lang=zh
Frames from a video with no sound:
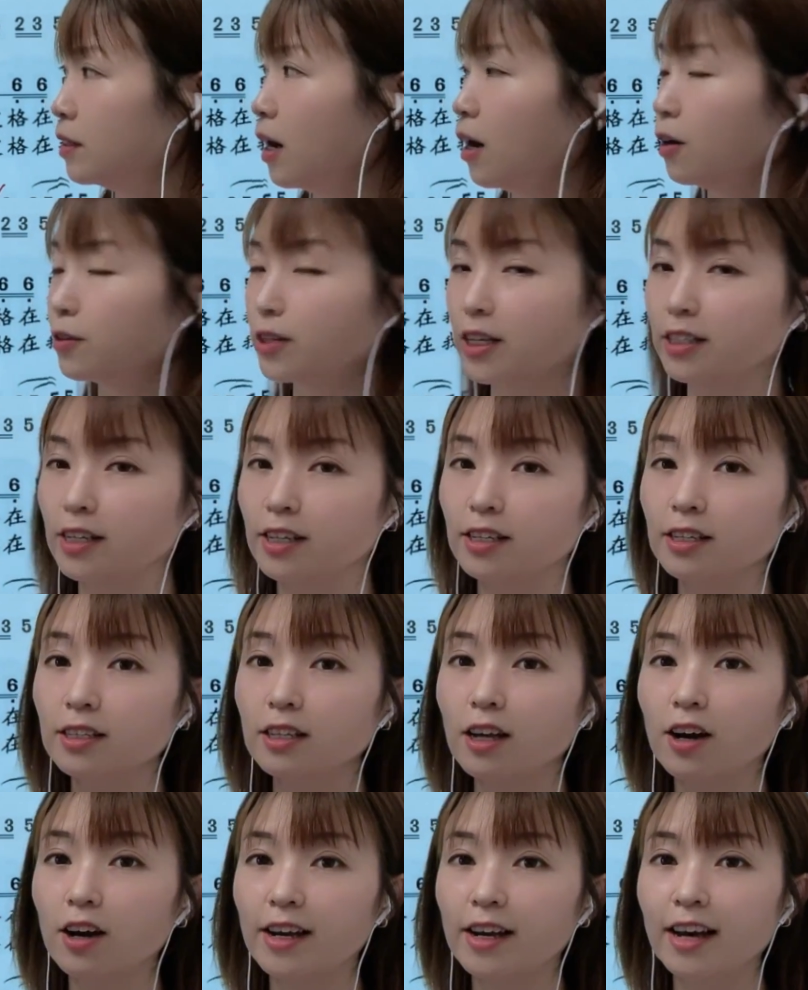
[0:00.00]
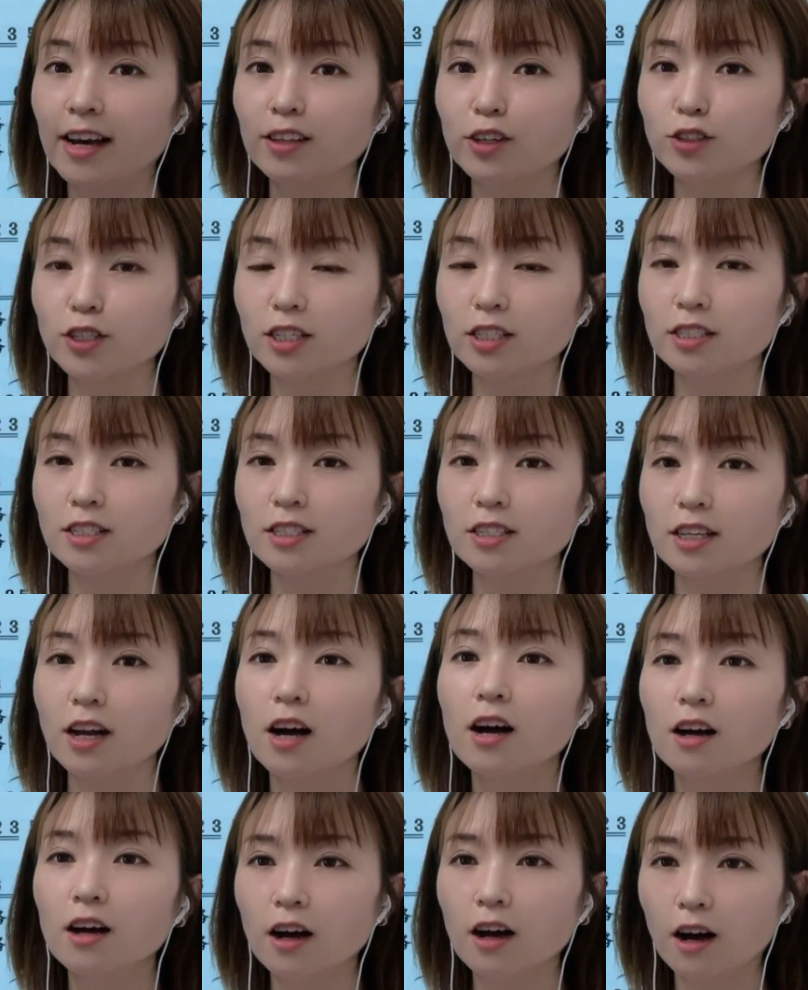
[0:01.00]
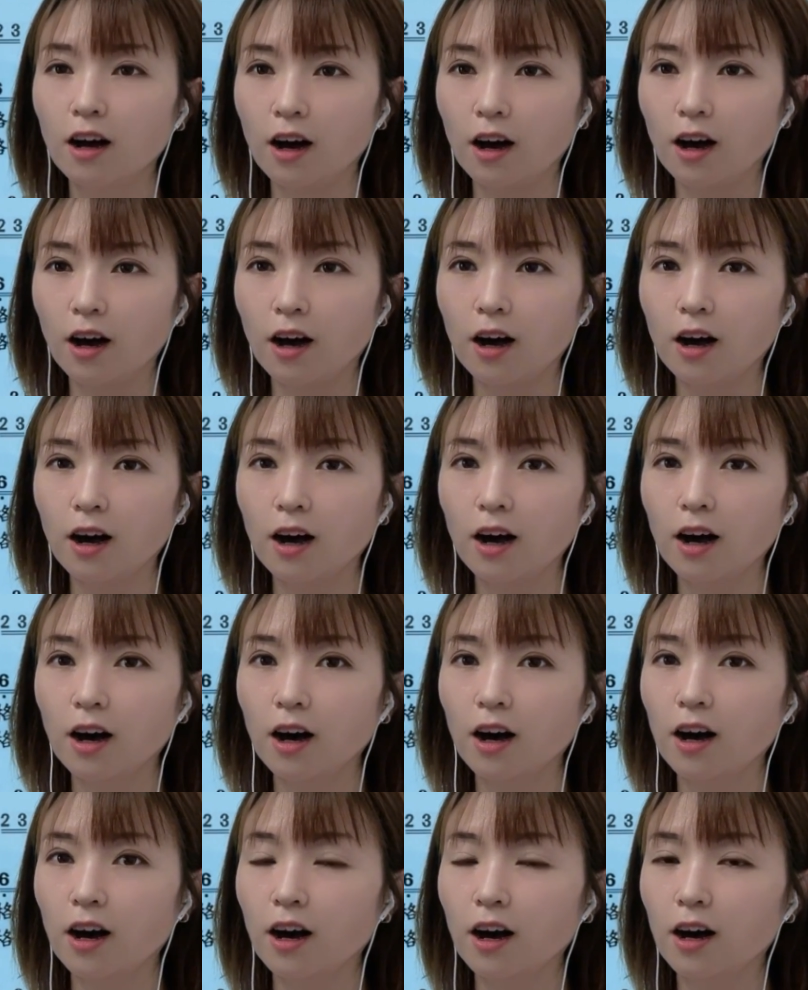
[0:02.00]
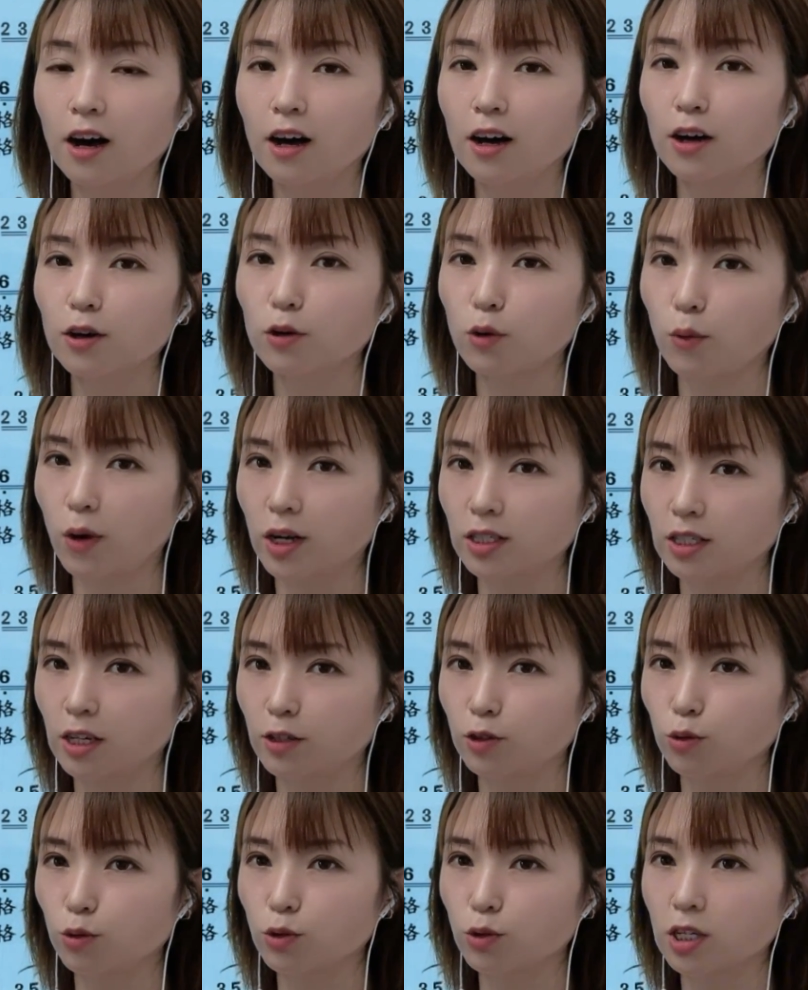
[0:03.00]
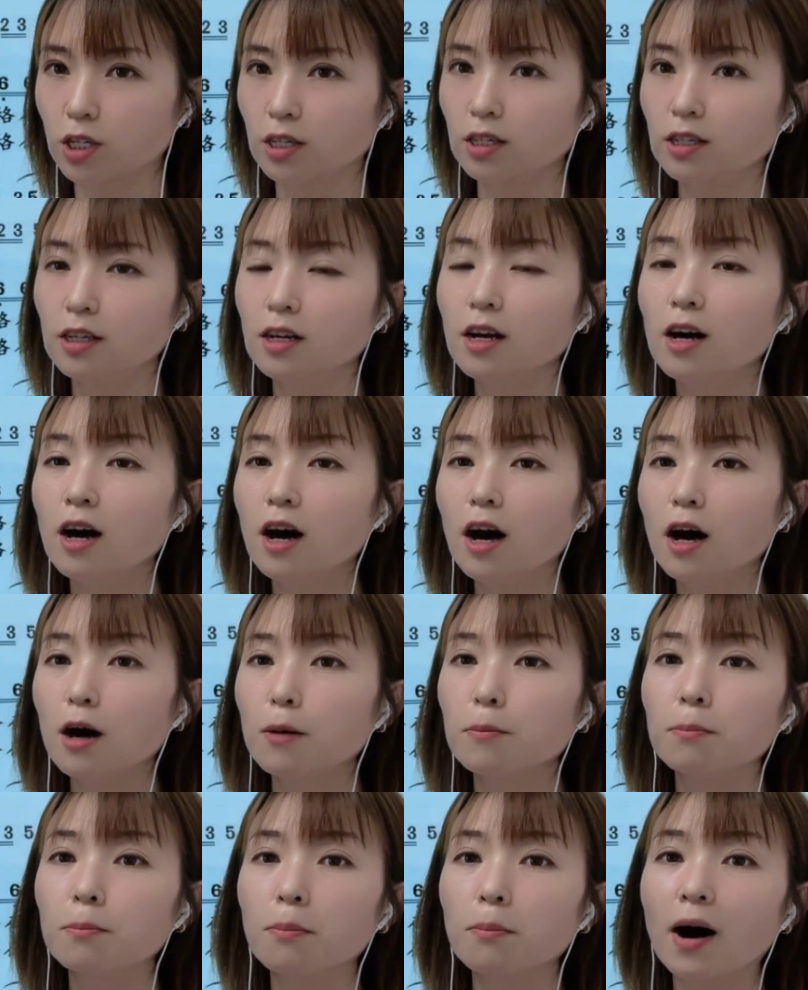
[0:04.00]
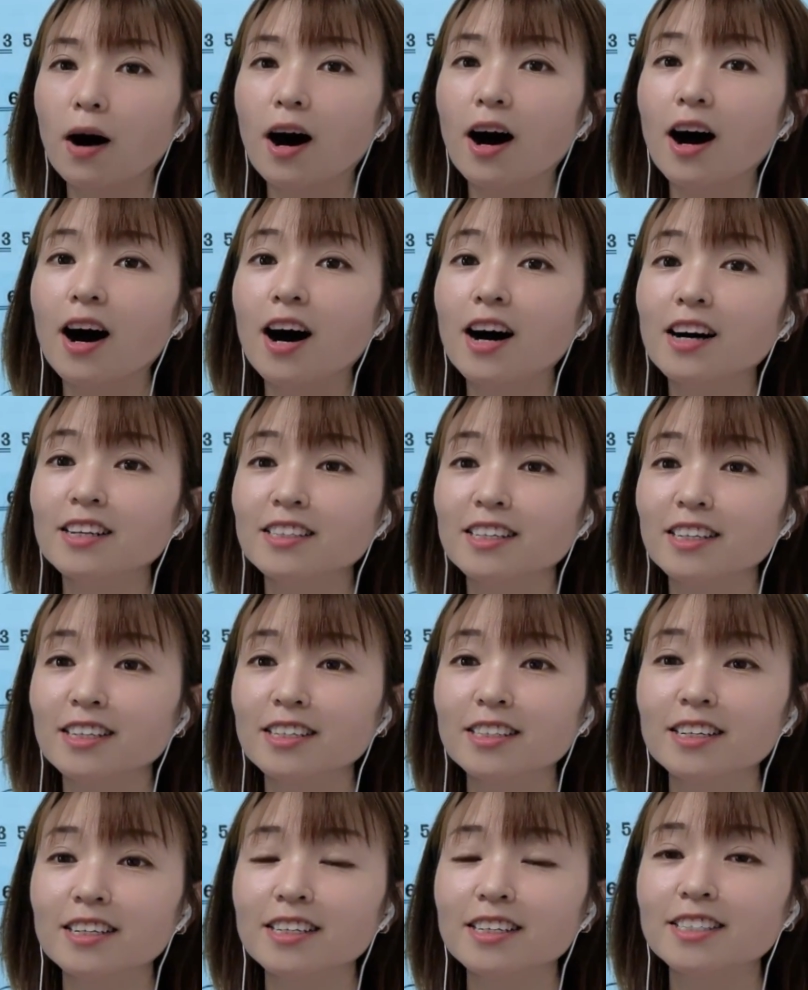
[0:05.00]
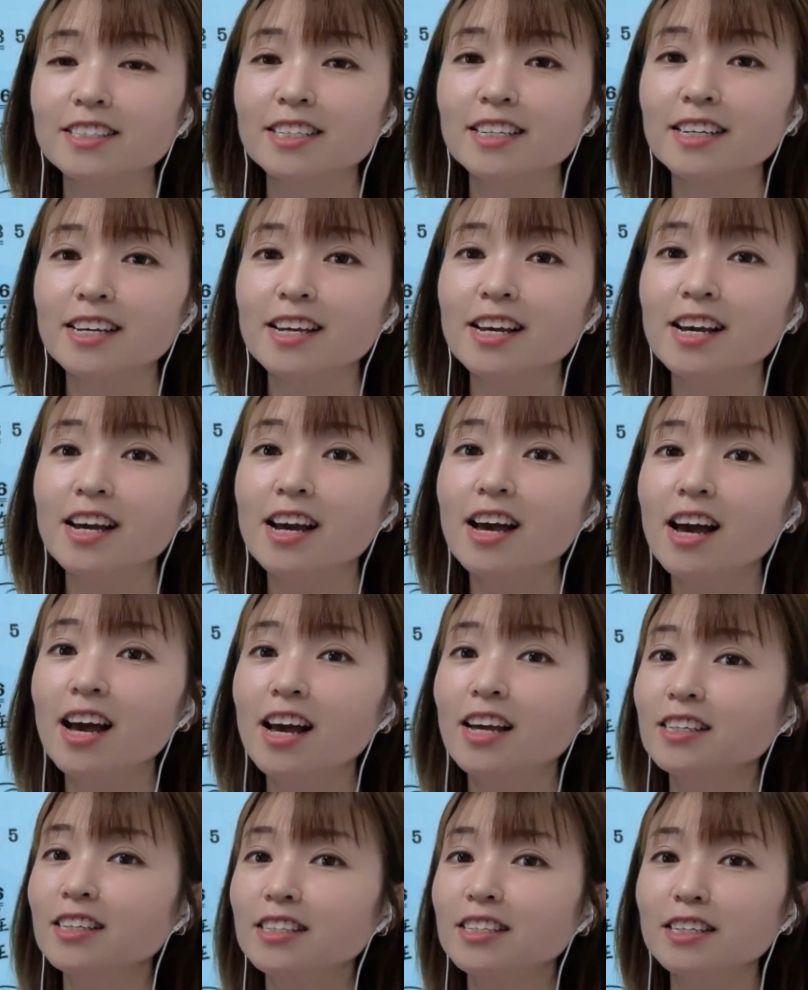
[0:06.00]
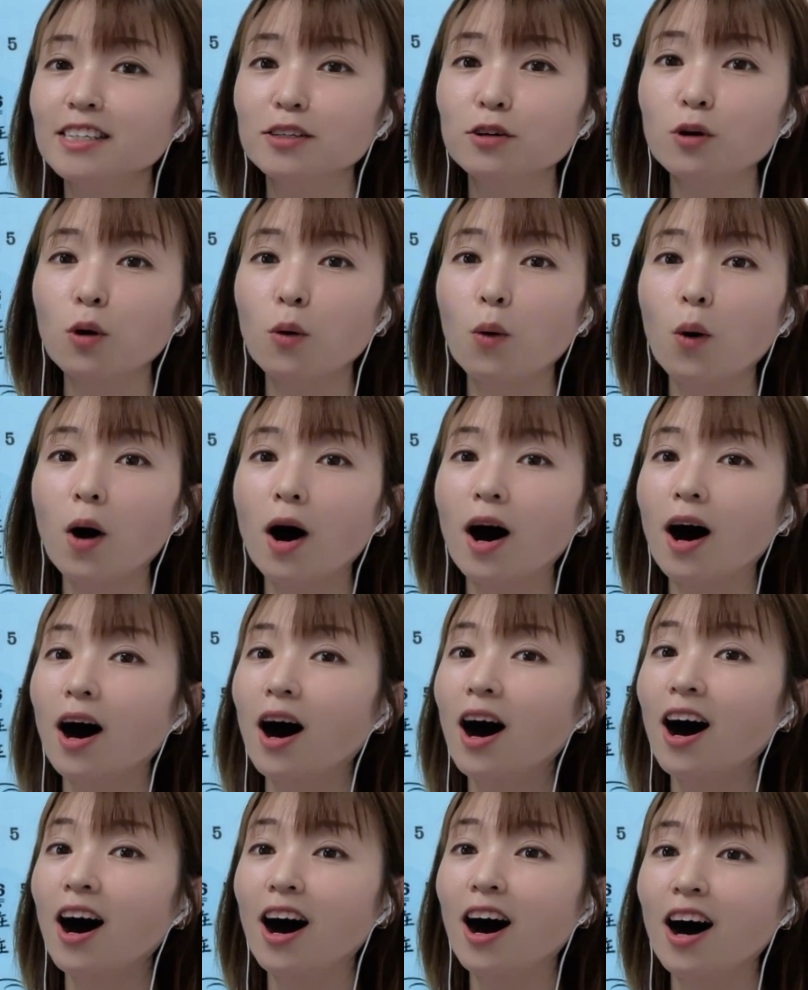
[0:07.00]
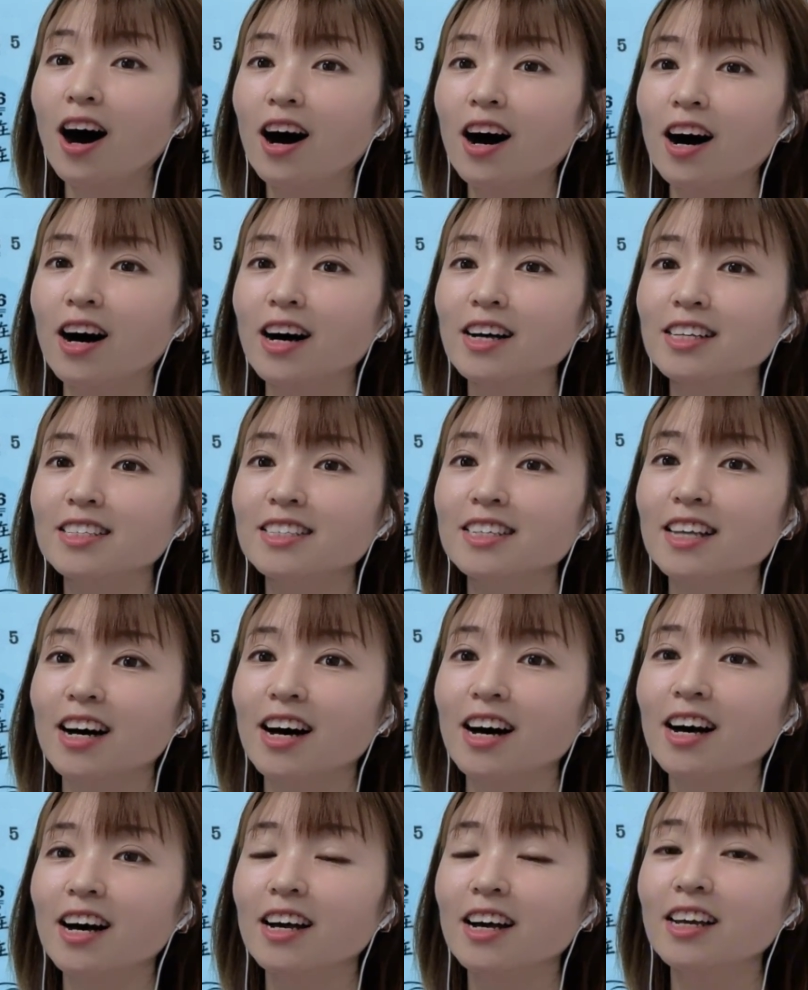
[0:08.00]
好，大家一定要看到这个字啊，挂上胸声，把你的倩影画在